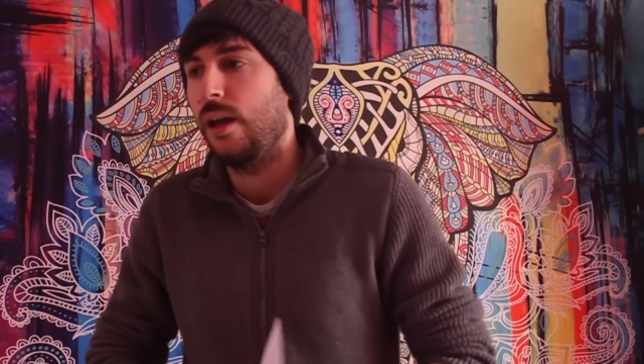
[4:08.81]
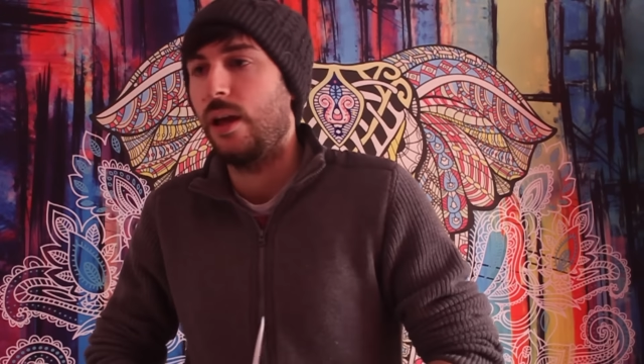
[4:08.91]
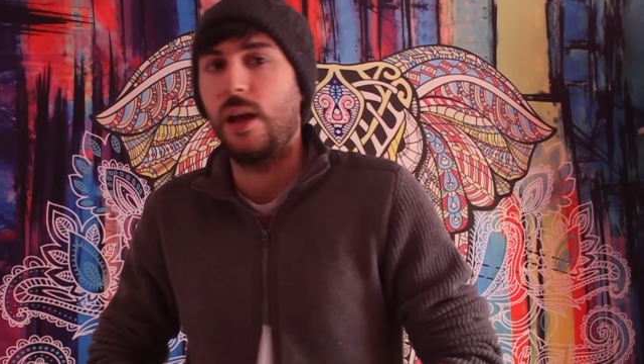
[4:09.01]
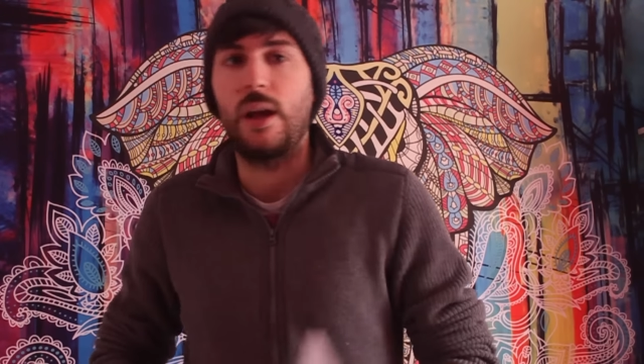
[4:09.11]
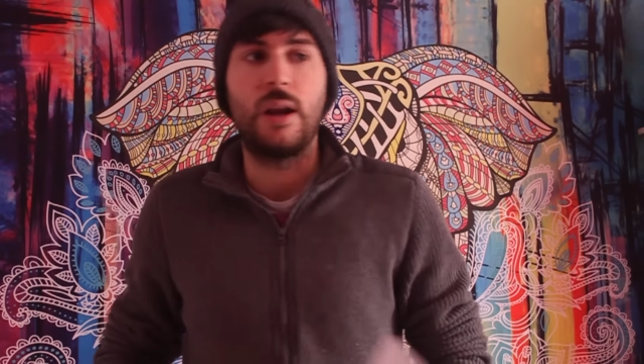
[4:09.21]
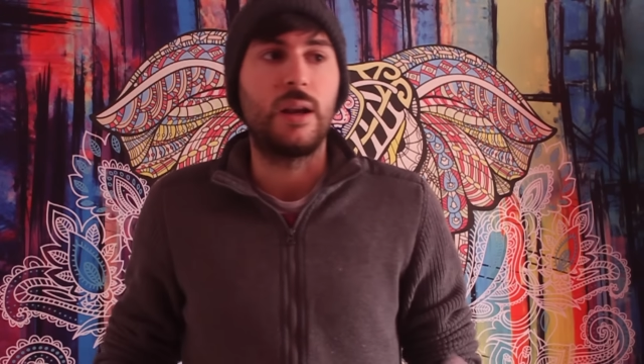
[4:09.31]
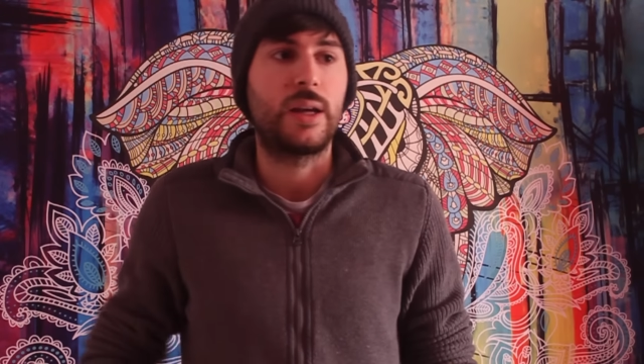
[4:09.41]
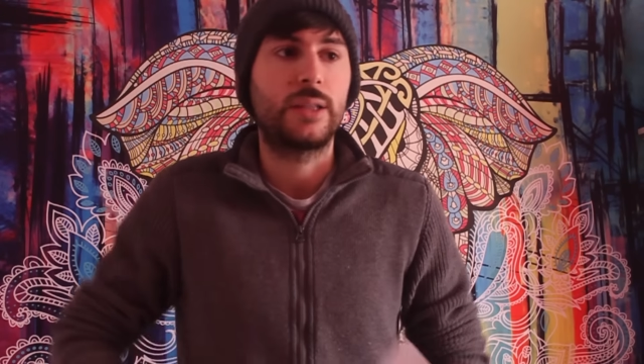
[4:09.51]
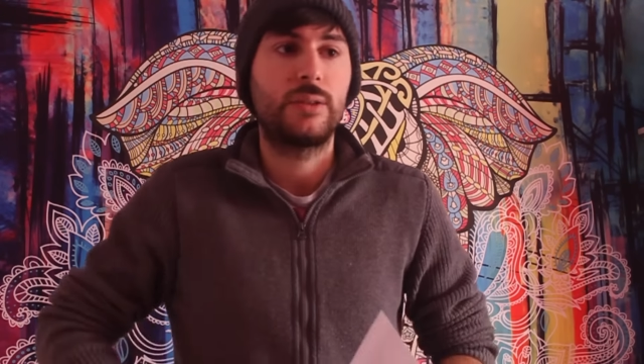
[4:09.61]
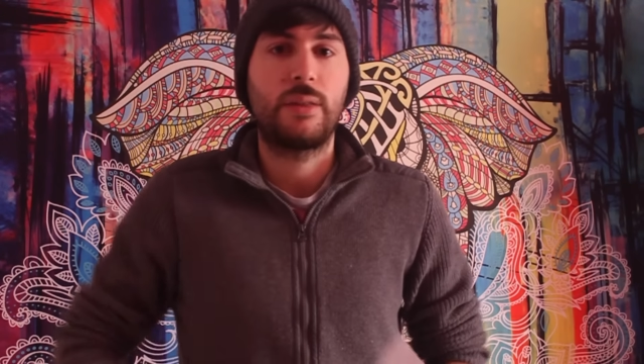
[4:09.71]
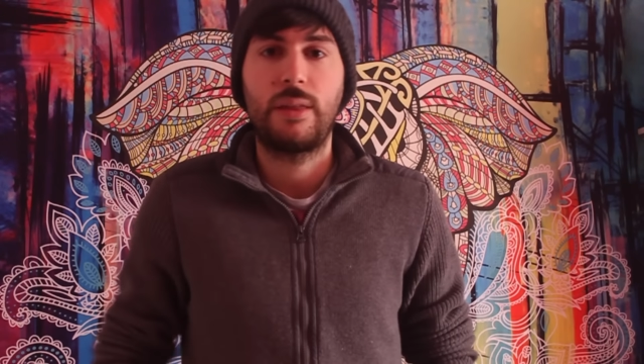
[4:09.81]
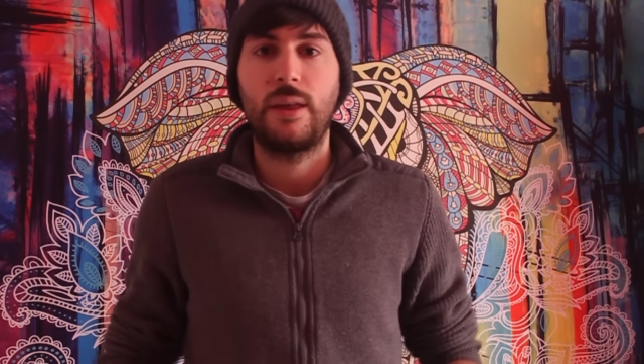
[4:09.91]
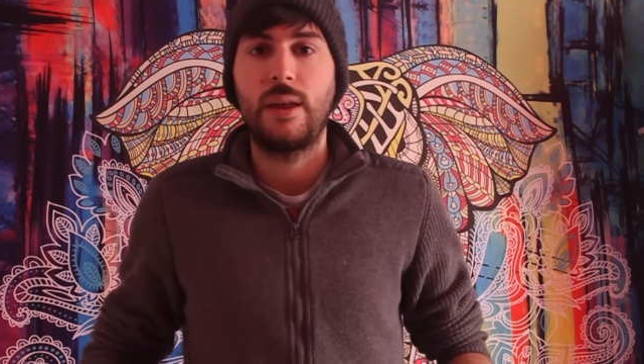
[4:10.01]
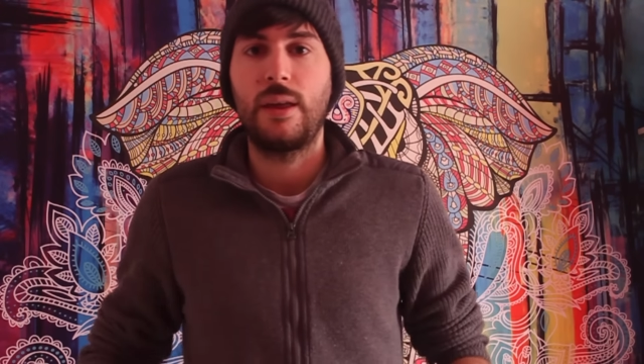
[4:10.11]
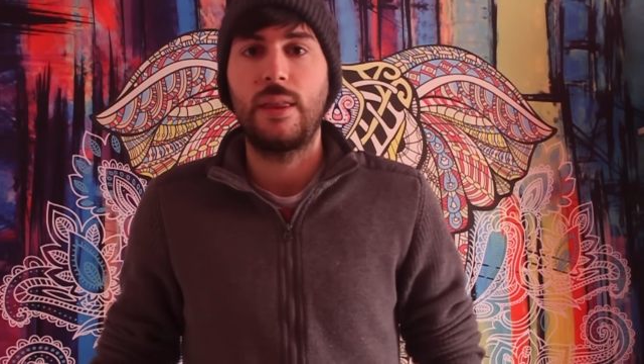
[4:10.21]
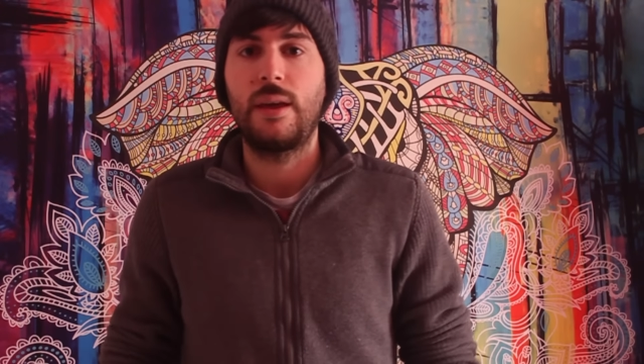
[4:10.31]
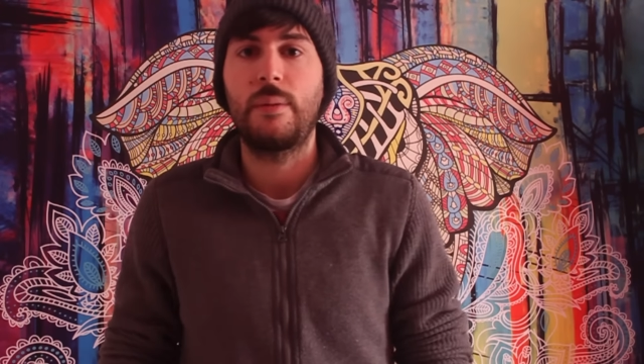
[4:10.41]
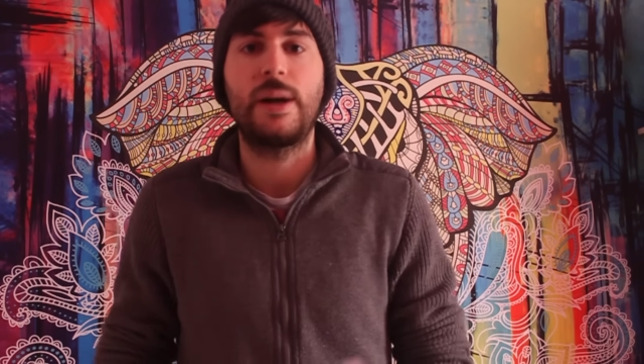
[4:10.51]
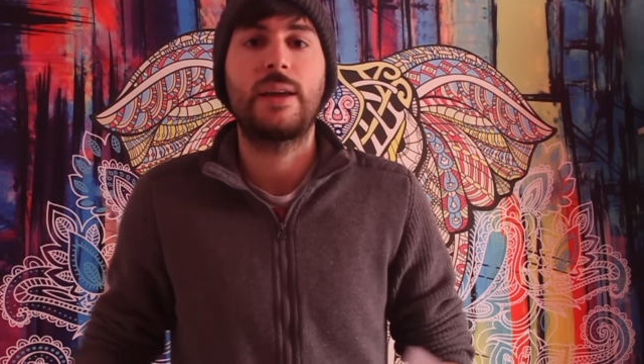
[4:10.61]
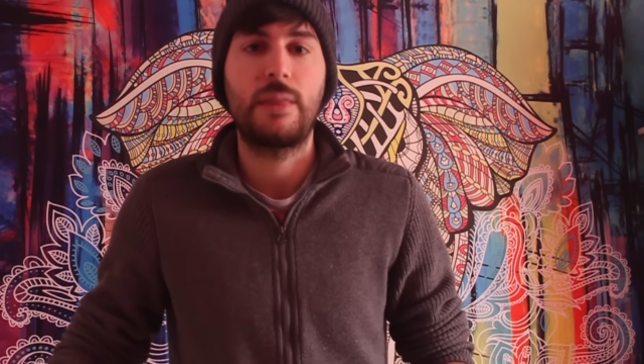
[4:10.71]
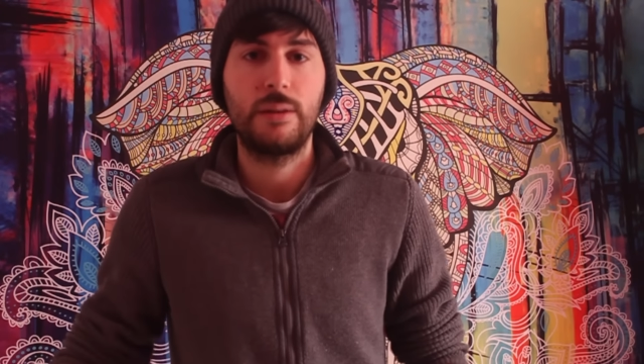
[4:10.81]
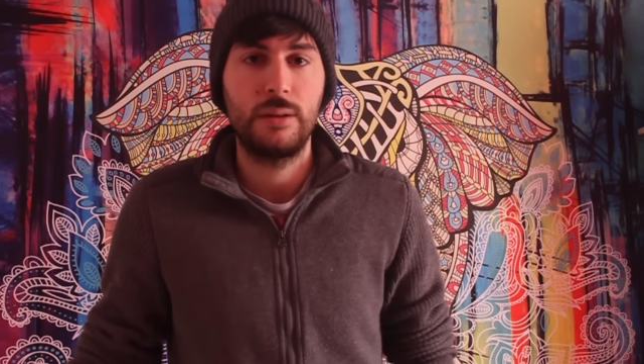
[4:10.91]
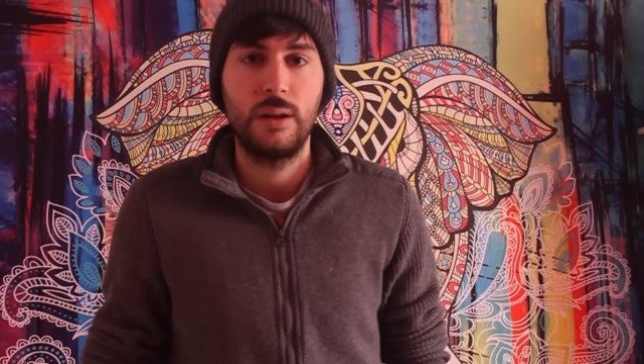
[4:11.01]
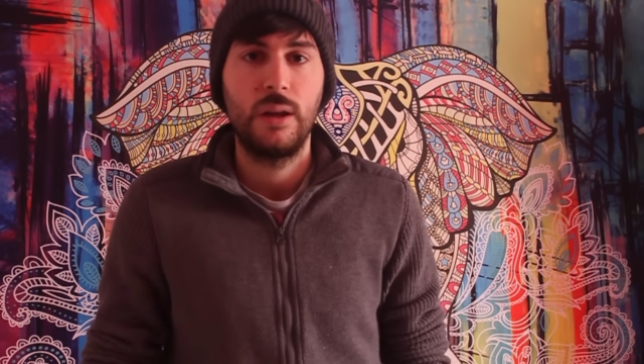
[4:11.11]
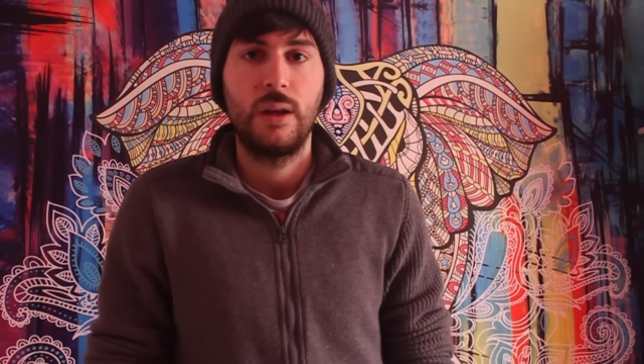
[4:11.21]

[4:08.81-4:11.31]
el 14 de marzo,